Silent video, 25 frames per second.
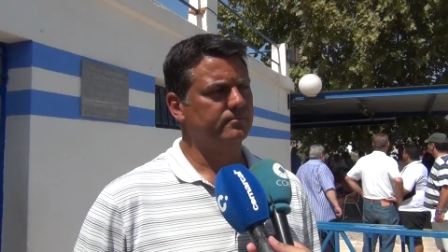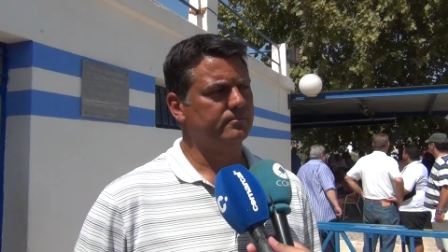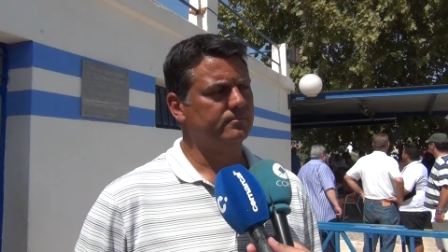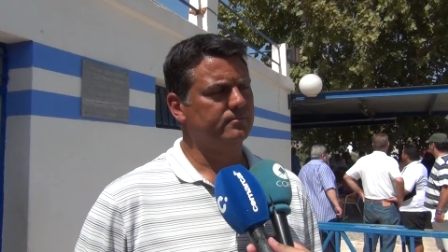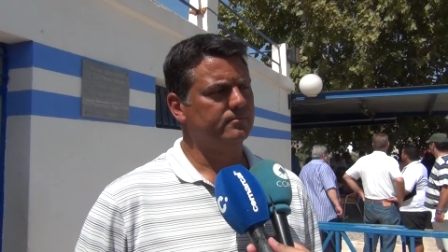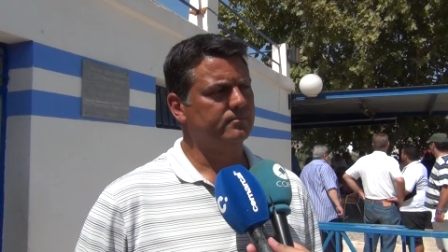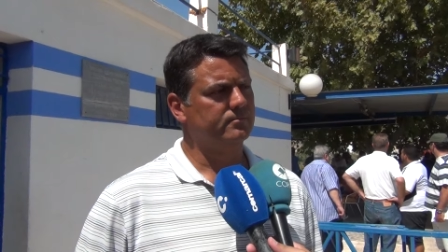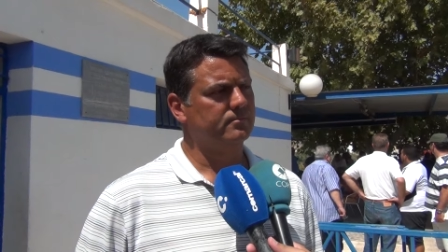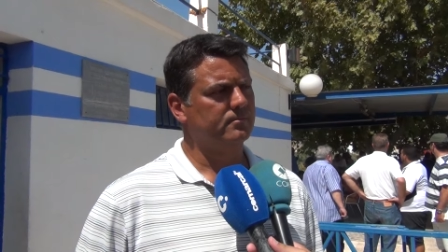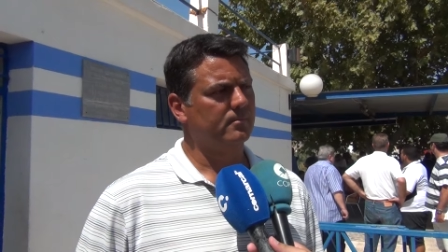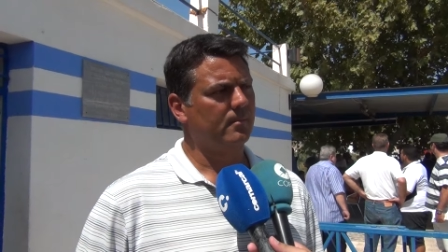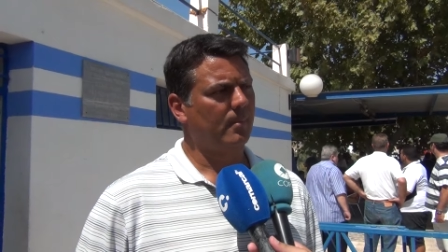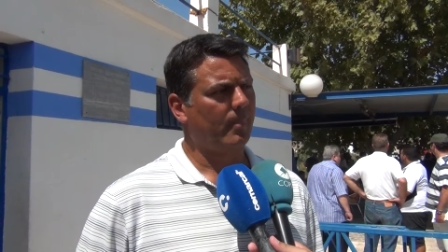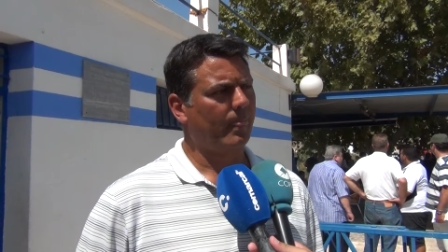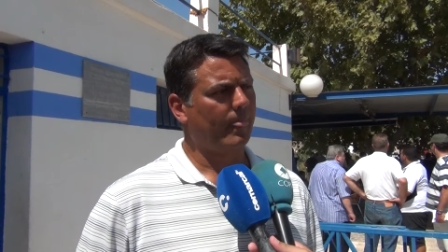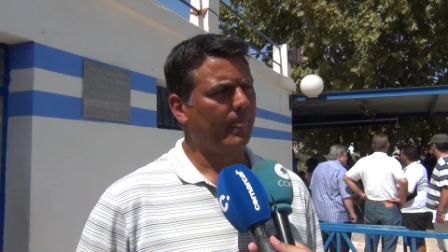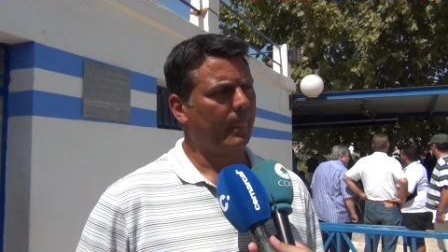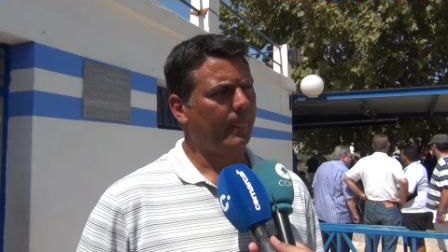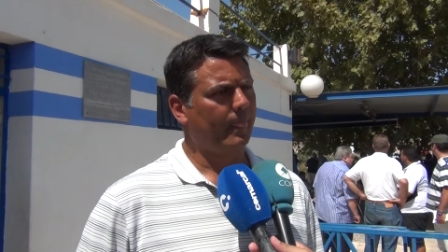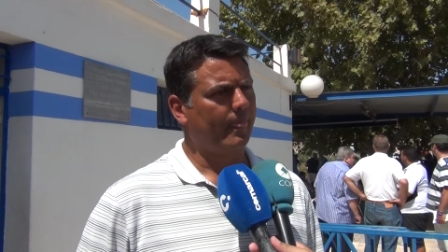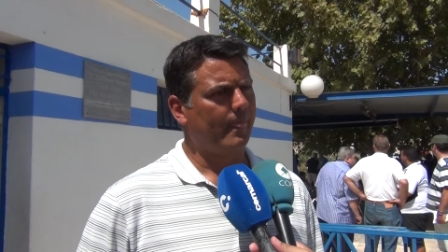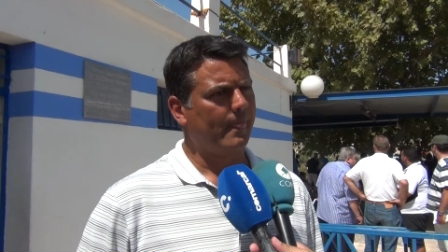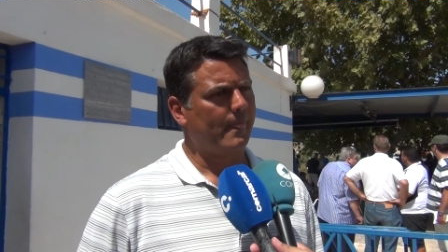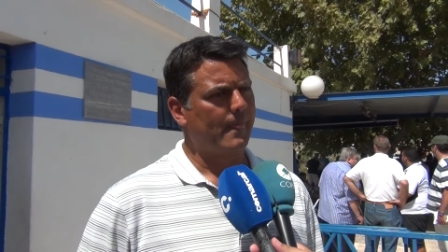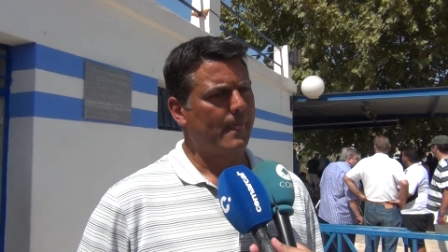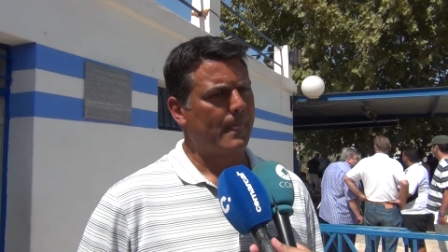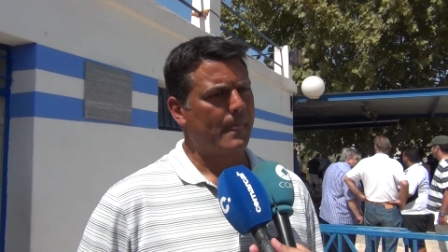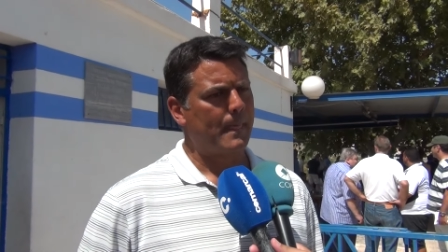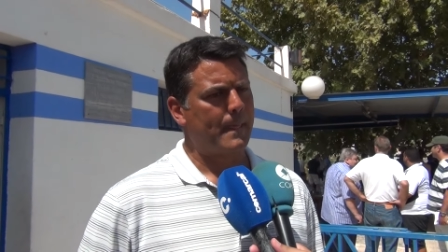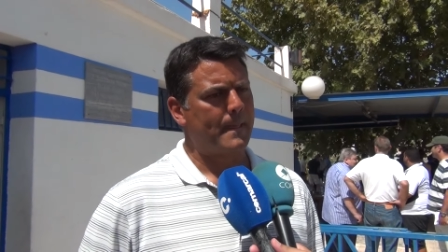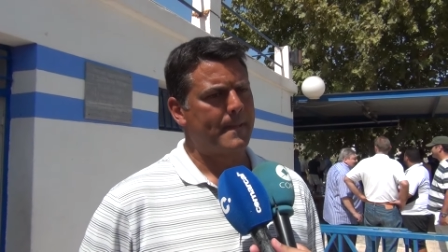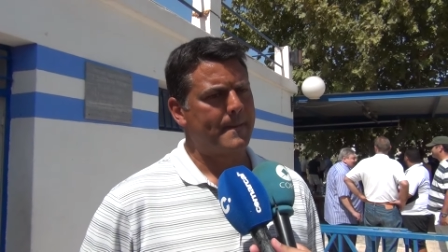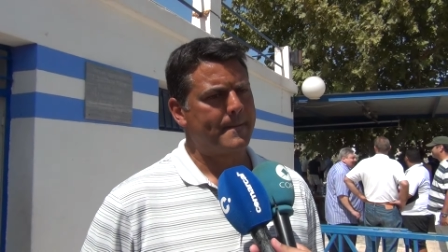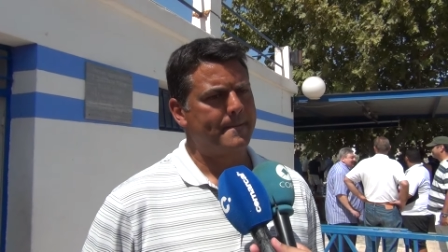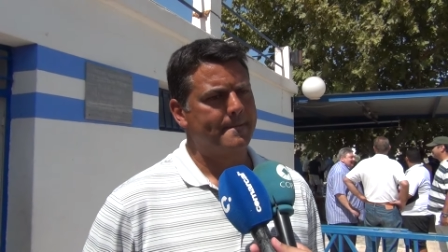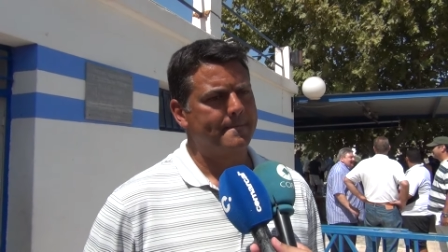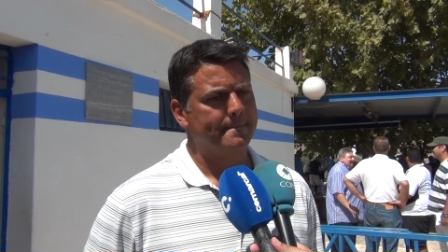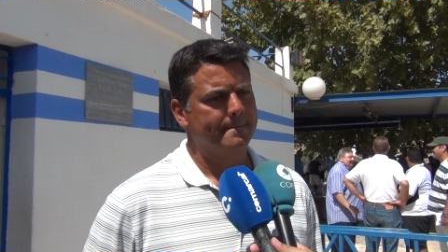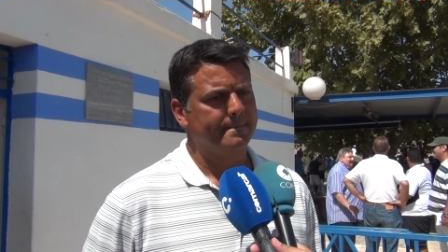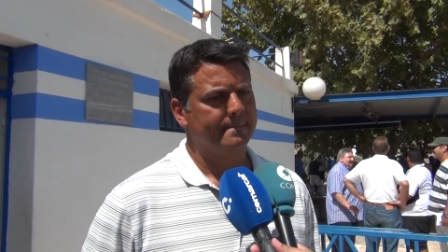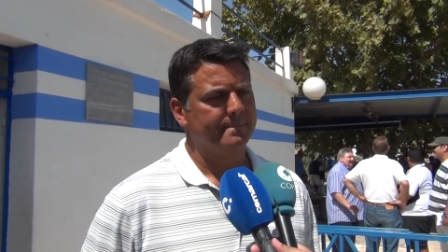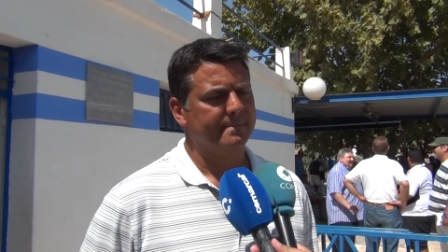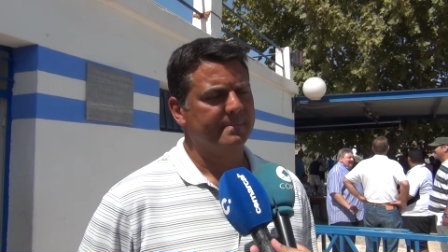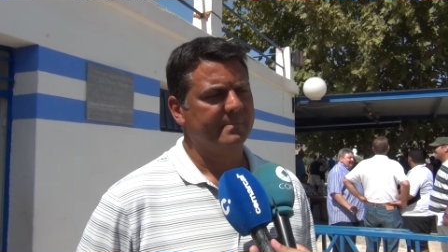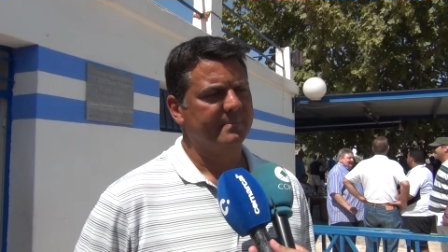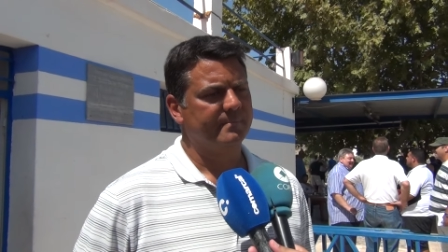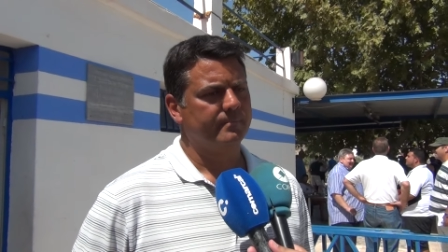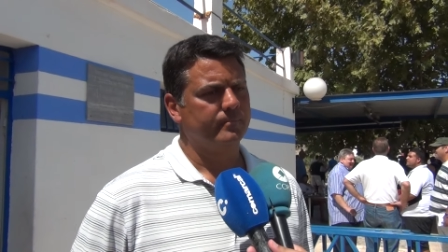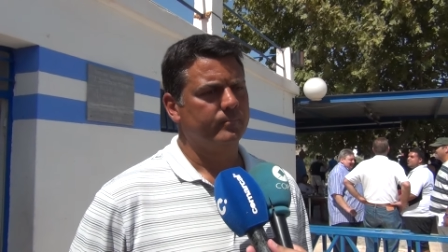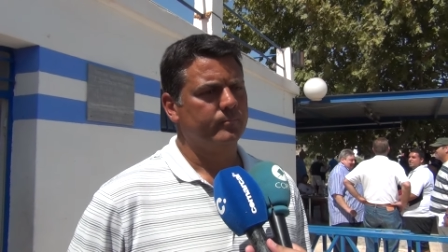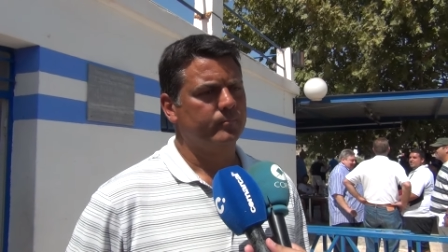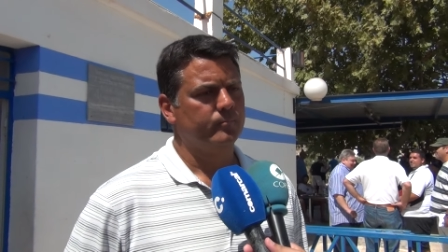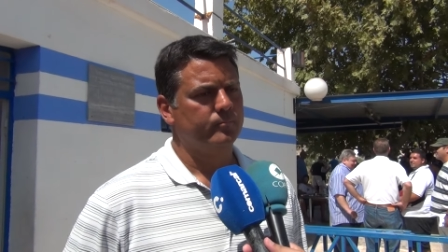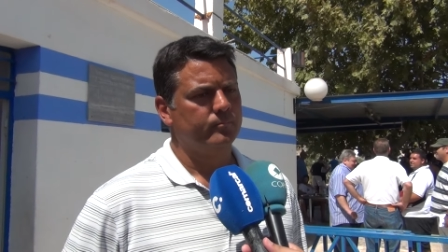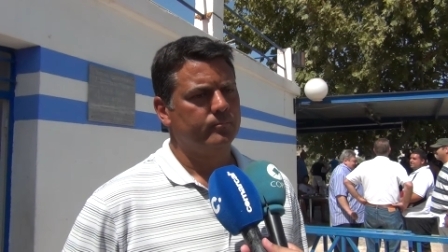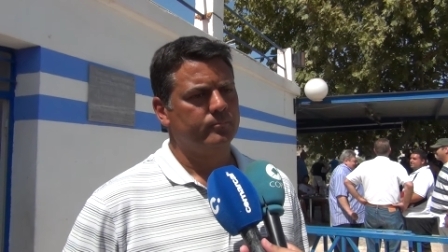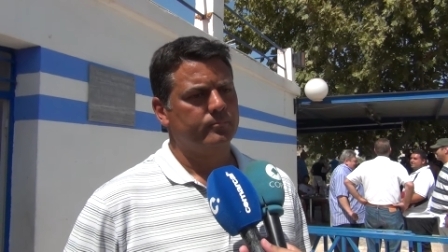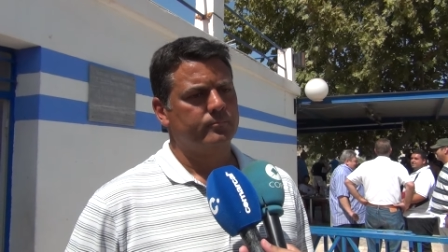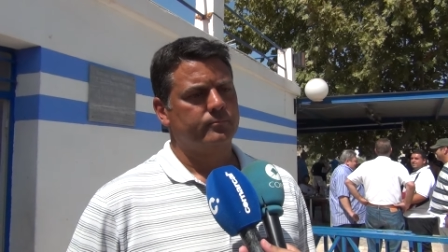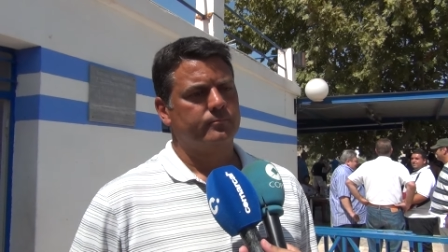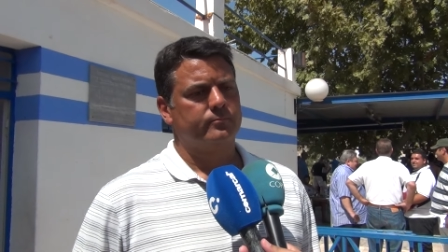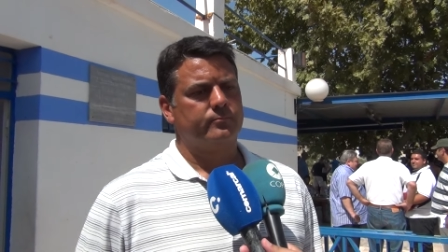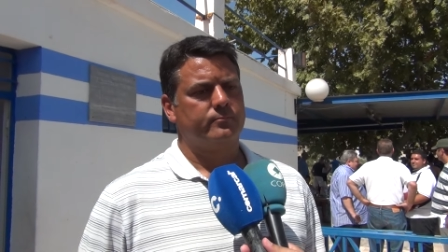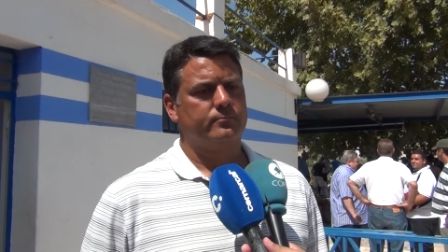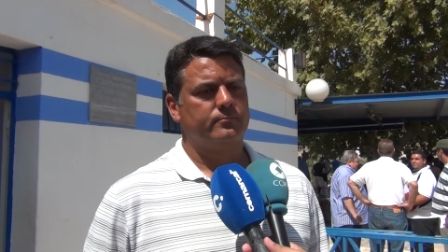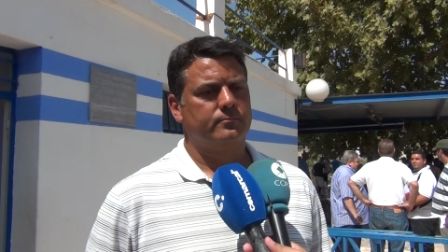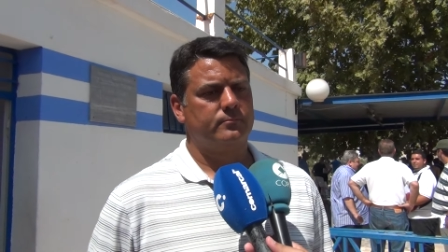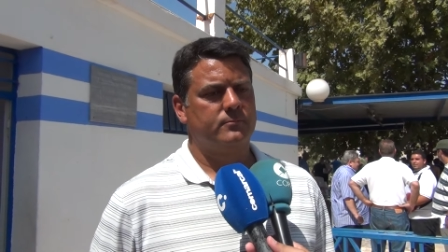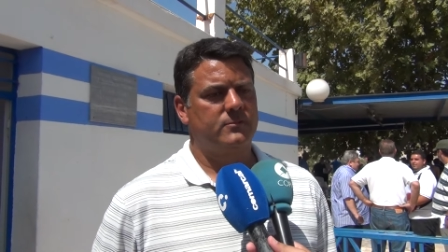Eh, has optado por dejarlo fuera, ¿no? hoy no jugara.